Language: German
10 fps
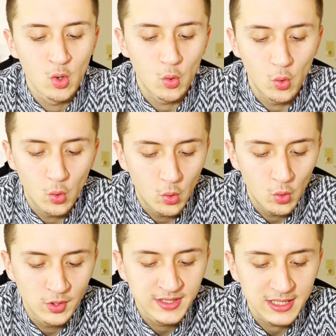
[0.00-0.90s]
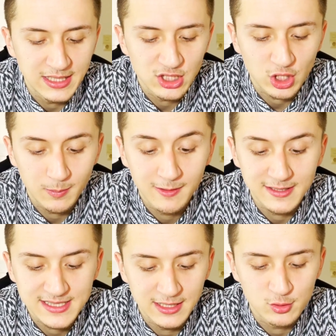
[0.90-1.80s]
und schauen mal,
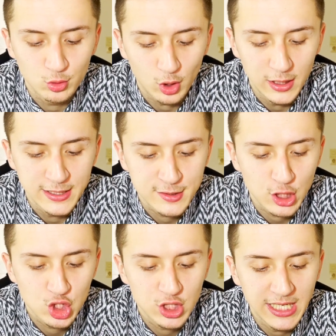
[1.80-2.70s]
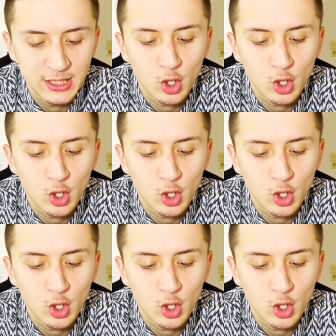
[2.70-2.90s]
was da so Tolles steht.